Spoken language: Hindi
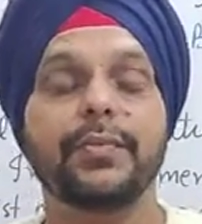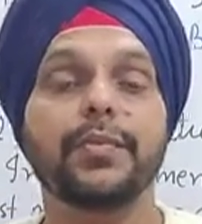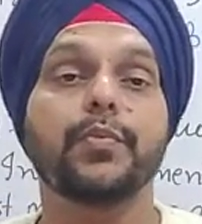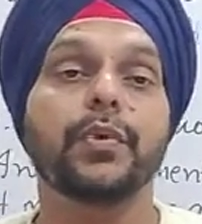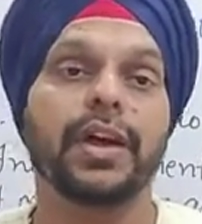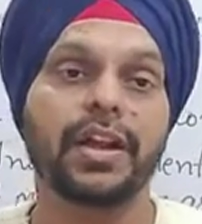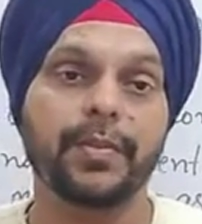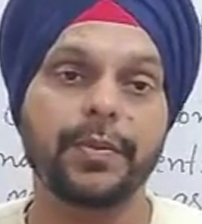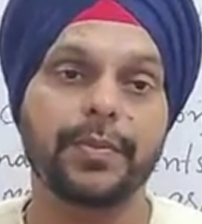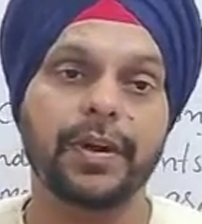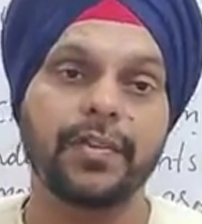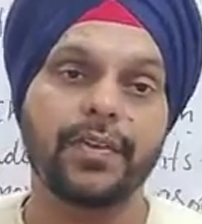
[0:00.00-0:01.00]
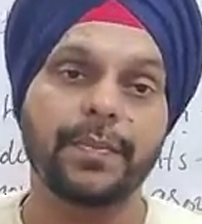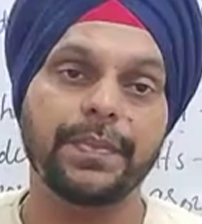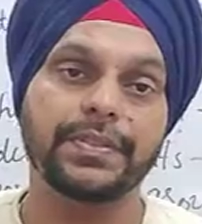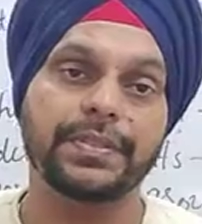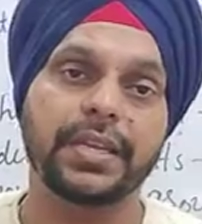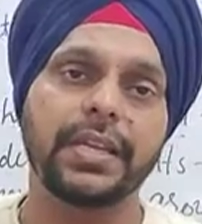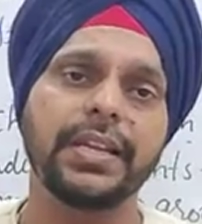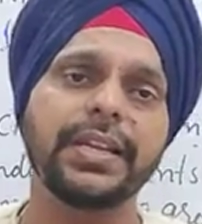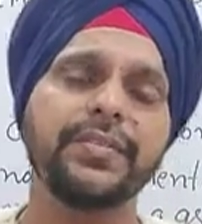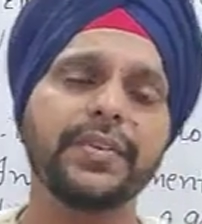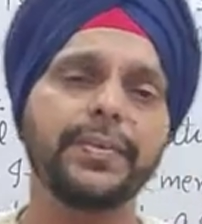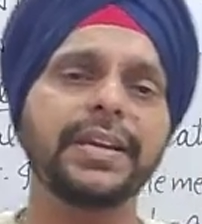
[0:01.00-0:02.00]
में बुलाना भी पड़ा वापस
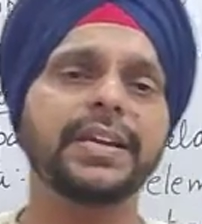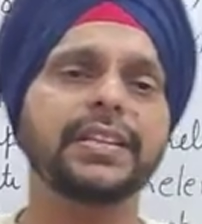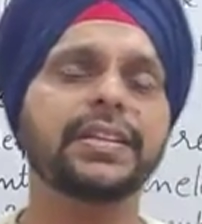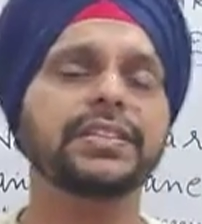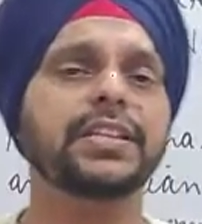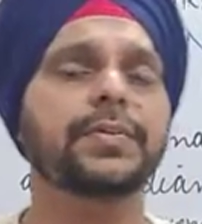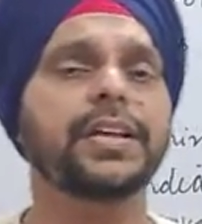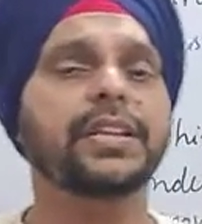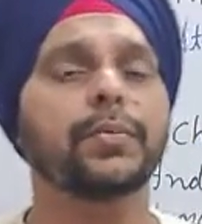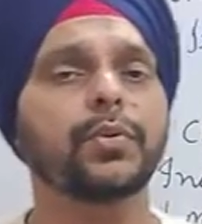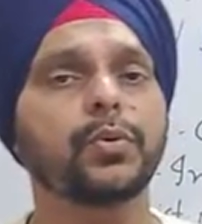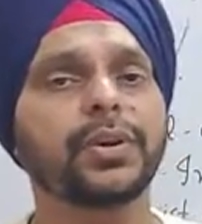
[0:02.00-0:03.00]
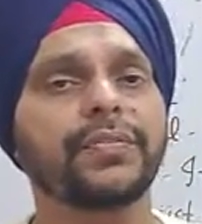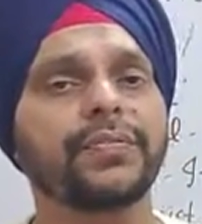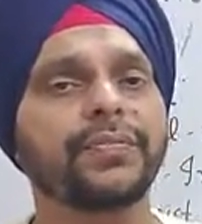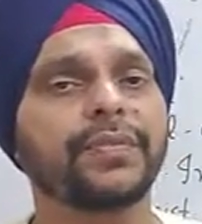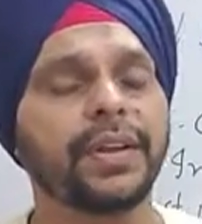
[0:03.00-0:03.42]
लेकिन फिर भी कहते हैं इसके बाद हम लोगों ने